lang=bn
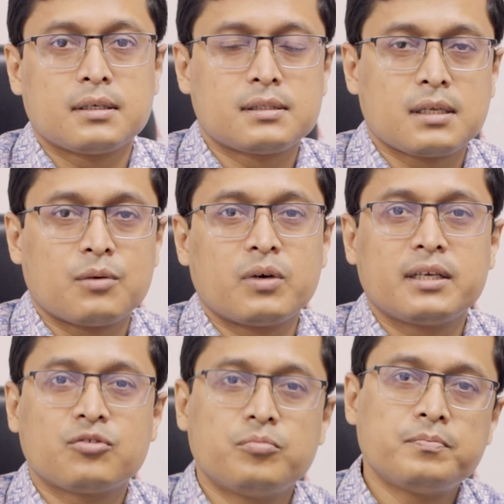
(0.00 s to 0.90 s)
আসসালামু
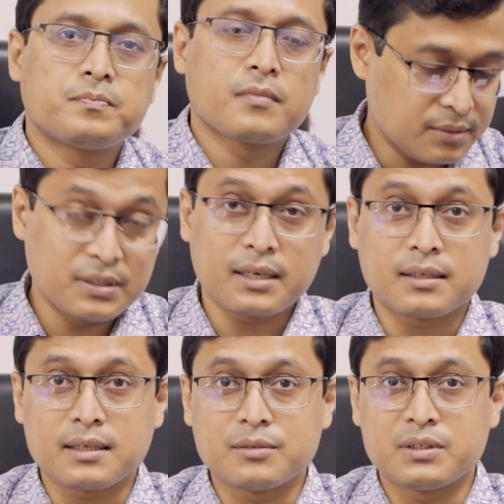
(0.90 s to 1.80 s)
আলাইকুম আমি
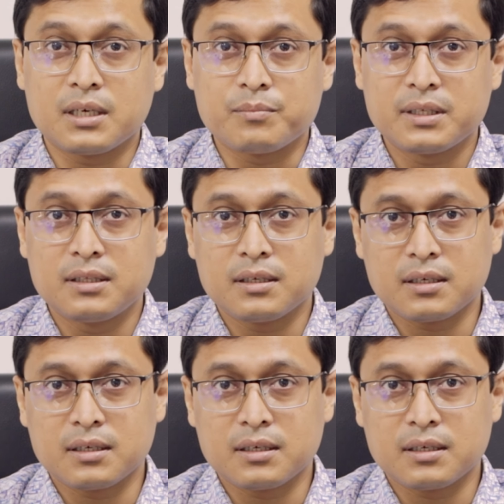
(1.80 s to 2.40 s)
ডাক্তার তানভীর আহমেদ